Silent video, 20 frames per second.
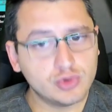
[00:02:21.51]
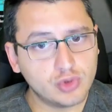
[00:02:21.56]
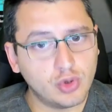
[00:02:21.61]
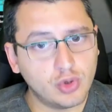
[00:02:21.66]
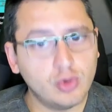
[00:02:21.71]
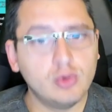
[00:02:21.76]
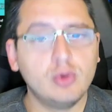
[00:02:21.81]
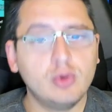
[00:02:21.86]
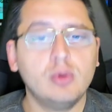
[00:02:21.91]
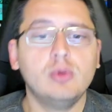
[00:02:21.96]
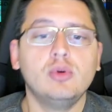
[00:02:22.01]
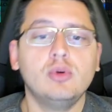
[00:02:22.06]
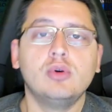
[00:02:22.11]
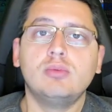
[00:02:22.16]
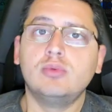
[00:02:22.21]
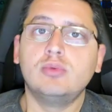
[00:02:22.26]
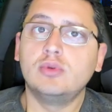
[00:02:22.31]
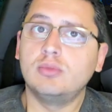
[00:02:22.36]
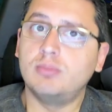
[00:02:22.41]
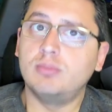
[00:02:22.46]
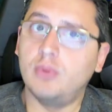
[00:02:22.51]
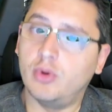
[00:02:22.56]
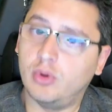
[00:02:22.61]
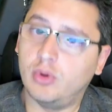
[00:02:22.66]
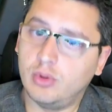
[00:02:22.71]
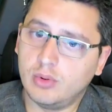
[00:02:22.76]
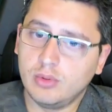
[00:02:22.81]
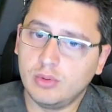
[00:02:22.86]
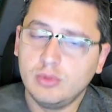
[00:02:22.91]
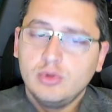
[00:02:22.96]
şöyle oluyor bu,
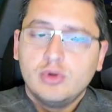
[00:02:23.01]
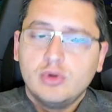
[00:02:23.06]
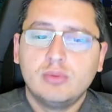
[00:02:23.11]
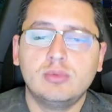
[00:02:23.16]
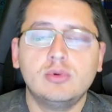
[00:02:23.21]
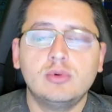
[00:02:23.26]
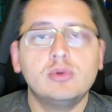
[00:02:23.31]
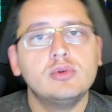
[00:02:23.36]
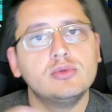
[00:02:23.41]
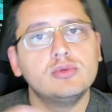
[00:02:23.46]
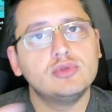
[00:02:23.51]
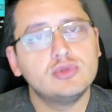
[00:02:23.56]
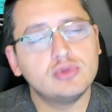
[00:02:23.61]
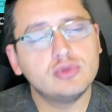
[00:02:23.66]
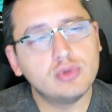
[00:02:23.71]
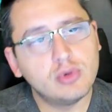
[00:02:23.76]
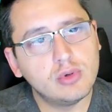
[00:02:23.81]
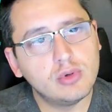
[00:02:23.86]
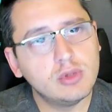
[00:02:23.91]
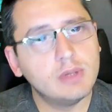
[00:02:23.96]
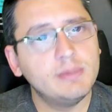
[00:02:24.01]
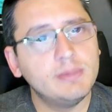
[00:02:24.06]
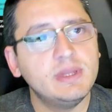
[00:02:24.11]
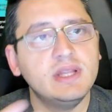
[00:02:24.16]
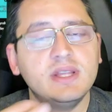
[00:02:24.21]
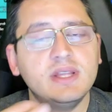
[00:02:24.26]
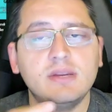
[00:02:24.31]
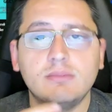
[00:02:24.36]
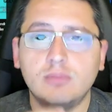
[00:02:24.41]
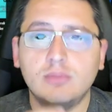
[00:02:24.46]
böyle oluyor bu, şu
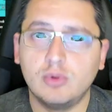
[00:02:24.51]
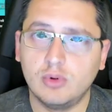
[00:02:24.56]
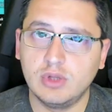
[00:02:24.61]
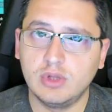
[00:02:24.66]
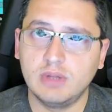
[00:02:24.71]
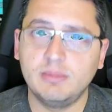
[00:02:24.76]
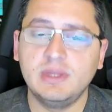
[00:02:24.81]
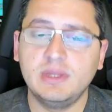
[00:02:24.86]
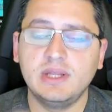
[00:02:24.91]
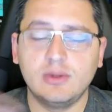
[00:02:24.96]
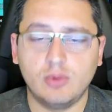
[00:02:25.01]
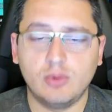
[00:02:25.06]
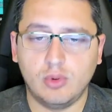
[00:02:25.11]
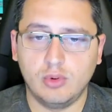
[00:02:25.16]
olabilir, bu olabilir.